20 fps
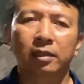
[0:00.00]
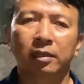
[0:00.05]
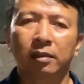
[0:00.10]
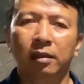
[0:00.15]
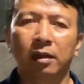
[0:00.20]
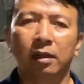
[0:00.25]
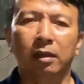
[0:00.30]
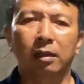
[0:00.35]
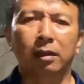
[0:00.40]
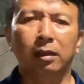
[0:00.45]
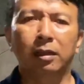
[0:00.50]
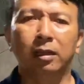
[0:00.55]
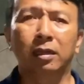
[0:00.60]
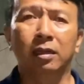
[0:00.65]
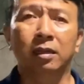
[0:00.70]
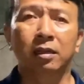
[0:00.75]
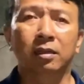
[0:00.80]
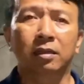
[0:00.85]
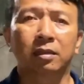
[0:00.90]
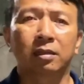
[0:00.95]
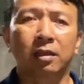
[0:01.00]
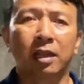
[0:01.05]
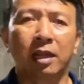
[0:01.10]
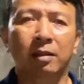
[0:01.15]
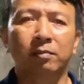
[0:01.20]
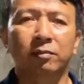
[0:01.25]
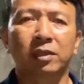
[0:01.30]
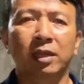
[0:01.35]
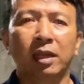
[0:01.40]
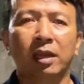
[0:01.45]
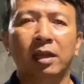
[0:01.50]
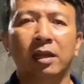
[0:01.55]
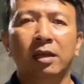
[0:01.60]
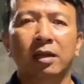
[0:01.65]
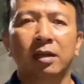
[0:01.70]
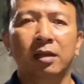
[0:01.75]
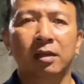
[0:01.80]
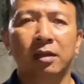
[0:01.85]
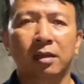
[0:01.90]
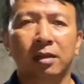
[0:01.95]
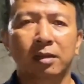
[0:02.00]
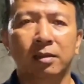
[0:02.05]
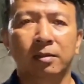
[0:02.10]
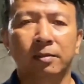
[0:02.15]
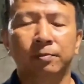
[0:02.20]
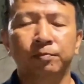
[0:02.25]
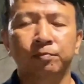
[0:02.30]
và uh, em sẽ uh,